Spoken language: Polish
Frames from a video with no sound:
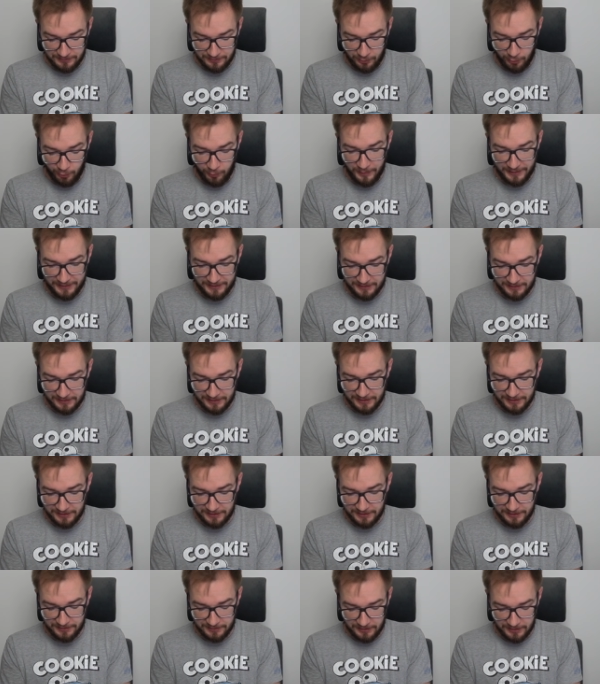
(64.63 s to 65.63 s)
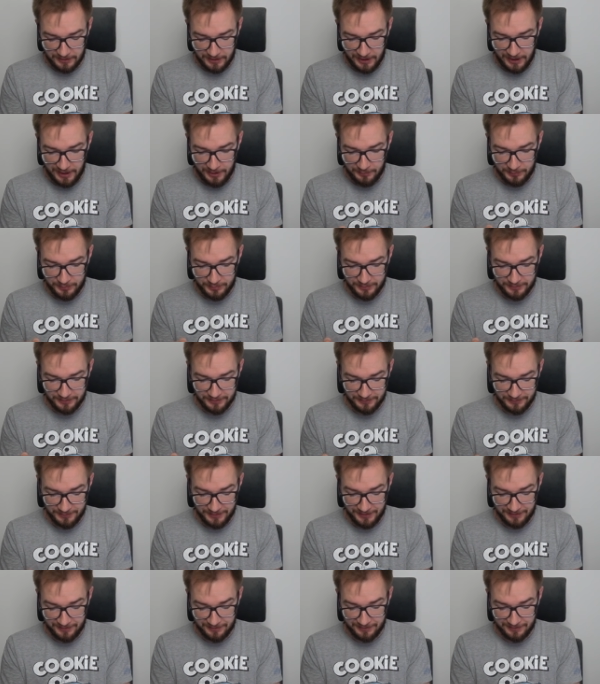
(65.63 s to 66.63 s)
Go Battle League Little Cup,
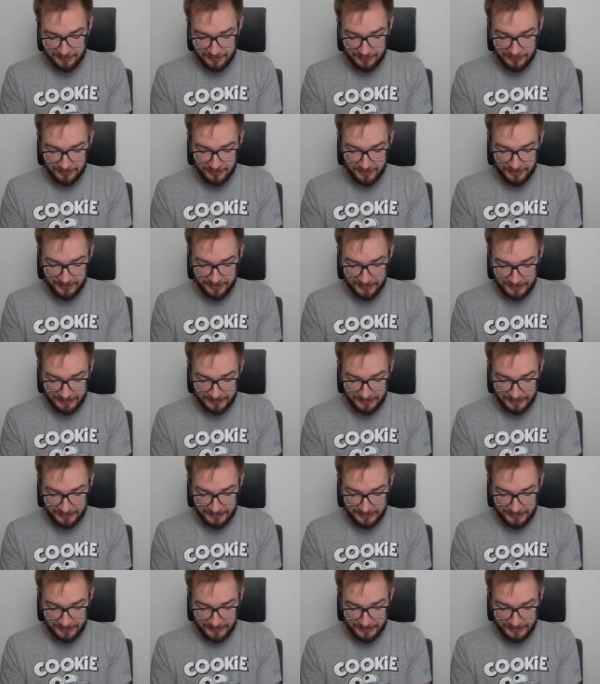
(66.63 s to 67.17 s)
więc